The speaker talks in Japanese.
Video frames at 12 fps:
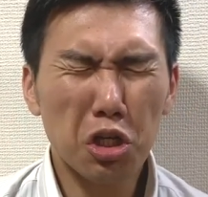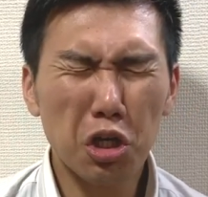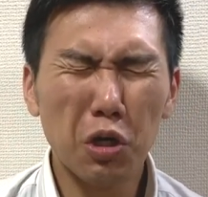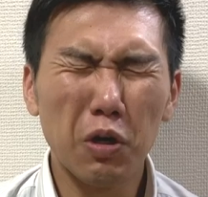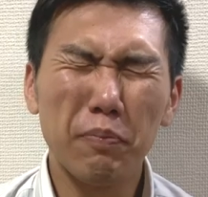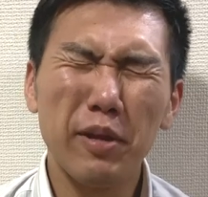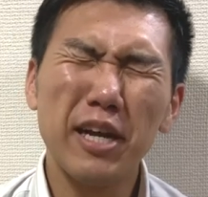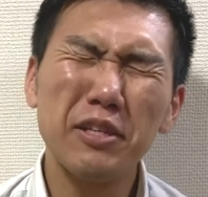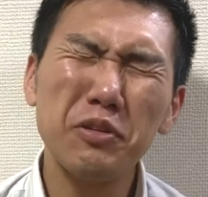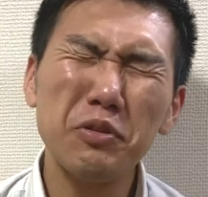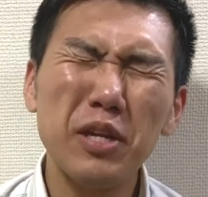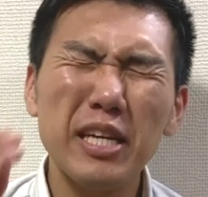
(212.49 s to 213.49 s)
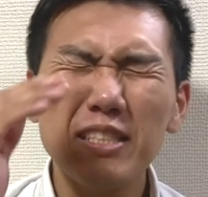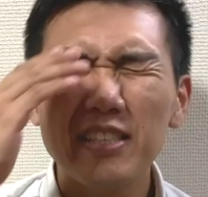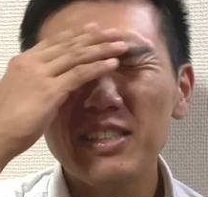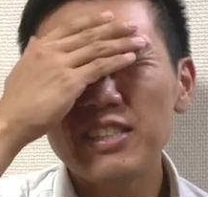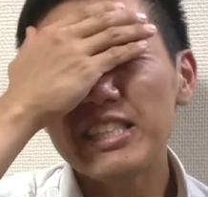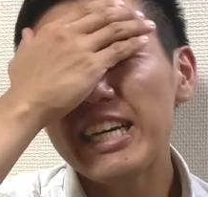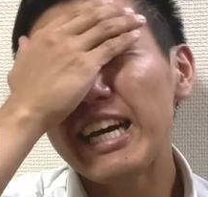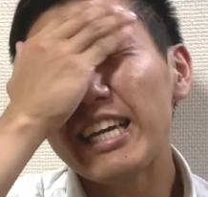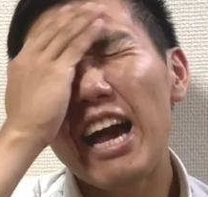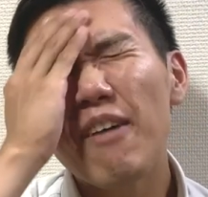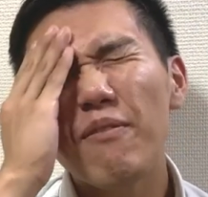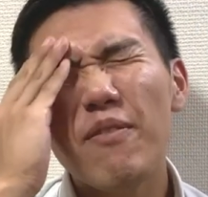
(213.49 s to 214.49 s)
今日ピアノのレッスン
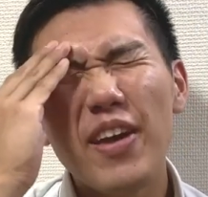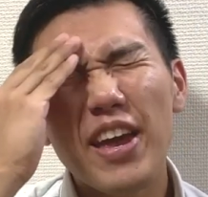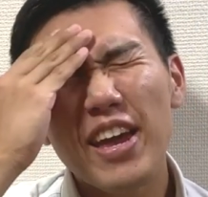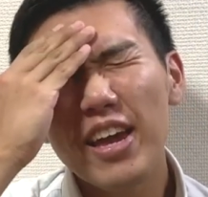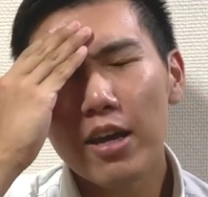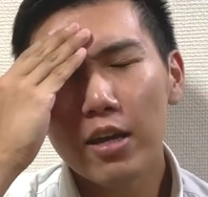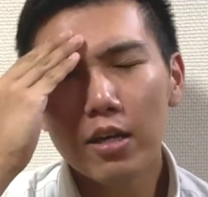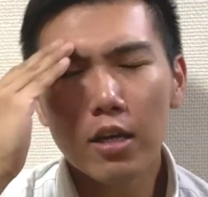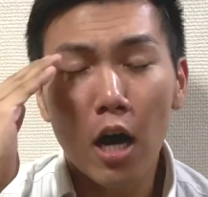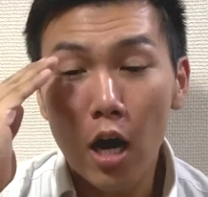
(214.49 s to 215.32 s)
ややべえ